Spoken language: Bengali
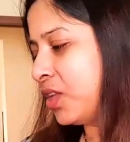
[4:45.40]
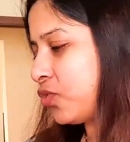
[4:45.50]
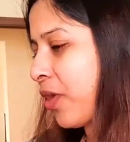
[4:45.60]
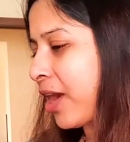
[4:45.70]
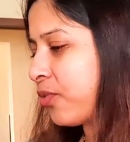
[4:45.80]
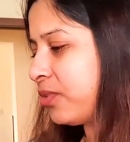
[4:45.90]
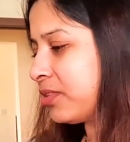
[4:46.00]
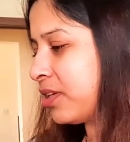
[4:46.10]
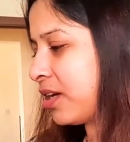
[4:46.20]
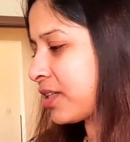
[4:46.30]
তো এখন
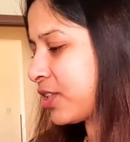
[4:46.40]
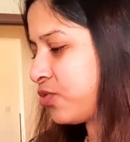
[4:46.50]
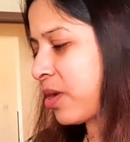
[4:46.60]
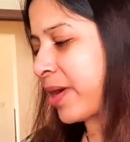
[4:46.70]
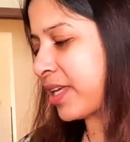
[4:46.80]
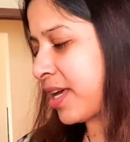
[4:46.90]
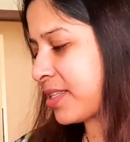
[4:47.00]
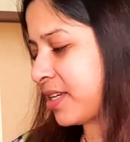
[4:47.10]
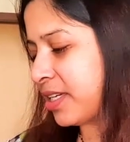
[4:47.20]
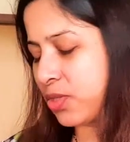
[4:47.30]
কিছুটা বাকি
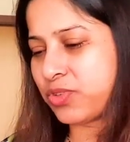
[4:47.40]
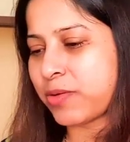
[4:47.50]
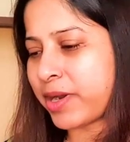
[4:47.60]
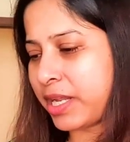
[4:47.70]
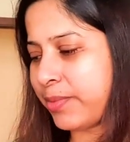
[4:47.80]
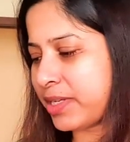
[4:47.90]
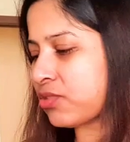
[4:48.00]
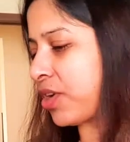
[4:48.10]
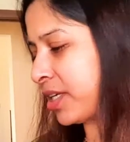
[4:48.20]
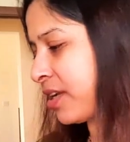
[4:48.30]
আছে কিছুটা মানে বেশ
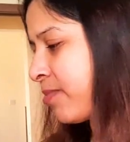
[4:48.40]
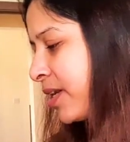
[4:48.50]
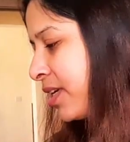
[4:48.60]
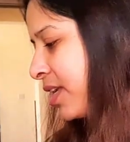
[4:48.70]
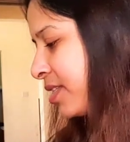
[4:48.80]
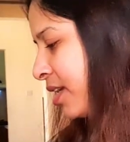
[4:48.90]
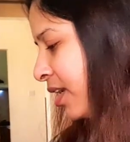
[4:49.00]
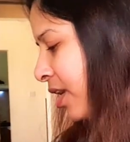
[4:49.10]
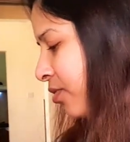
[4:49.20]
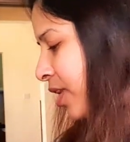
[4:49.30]
অনেকটাই বাকি আছে
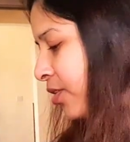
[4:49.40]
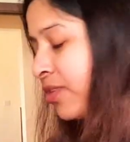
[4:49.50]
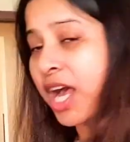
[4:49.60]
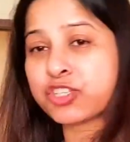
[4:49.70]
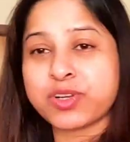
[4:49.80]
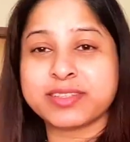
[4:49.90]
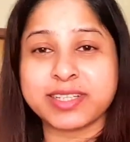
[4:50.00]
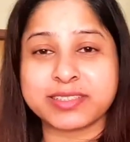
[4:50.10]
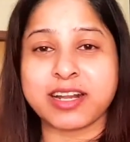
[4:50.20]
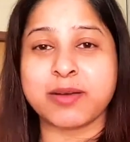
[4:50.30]
কারণ এখন আঁচলের
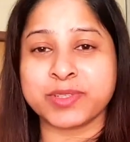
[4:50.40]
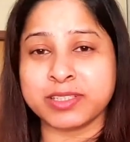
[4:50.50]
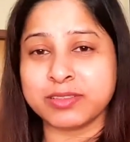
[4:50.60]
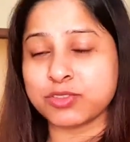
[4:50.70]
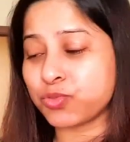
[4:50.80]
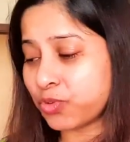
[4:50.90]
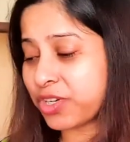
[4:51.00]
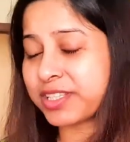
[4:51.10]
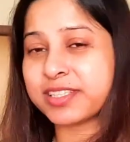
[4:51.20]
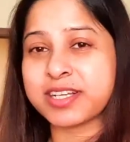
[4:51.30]
দিকটা আমি শুরু
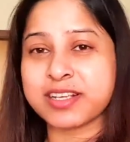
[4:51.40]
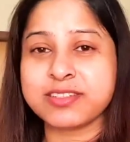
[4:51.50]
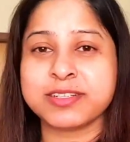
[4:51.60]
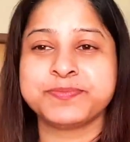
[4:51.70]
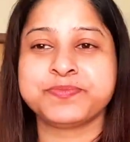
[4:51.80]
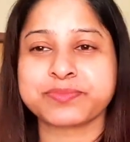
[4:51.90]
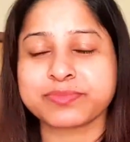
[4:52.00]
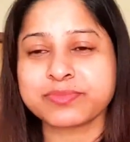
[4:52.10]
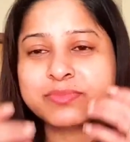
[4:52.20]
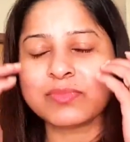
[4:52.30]
করেছি জাস্ট
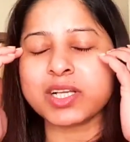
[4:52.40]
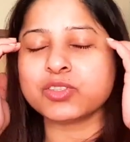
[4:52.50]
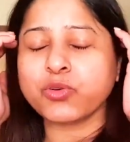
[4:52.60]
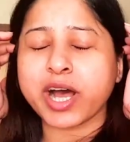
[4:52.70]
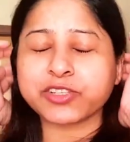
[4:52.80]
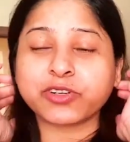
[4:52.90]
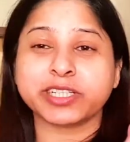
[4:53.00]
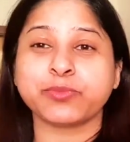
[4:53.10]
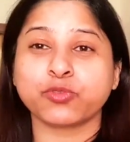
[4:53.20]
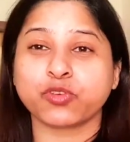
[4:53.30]
তো
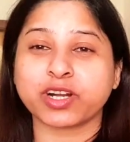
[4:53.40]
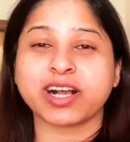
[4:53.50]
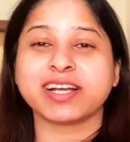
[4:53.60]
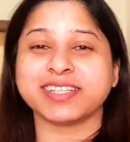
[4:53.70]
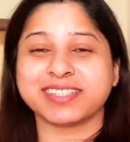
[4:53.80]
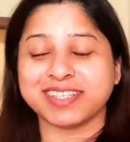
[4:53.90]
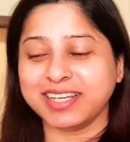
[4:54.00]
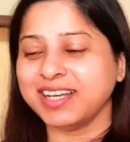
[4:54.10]
আঁচলটা পুরোটা কাজ আছে